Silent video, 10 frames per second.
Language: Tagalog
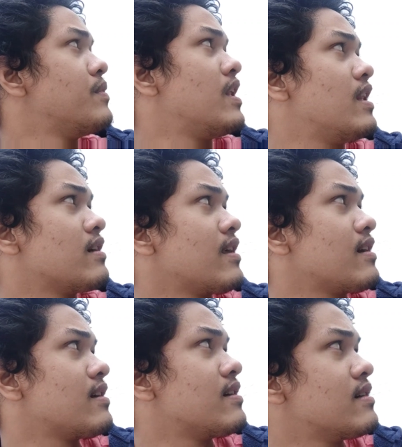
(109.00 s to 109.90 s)
Bumili lang
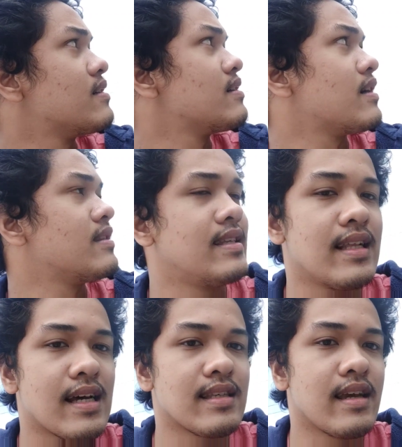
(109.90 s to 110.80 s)
ng
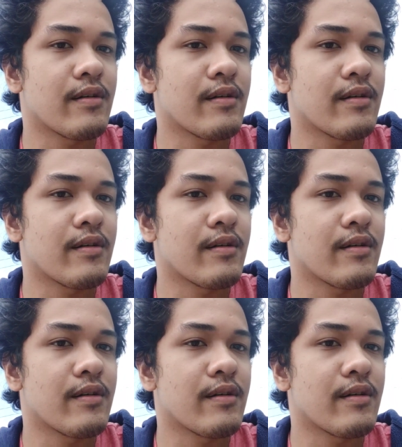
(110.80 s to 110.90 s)
kandila si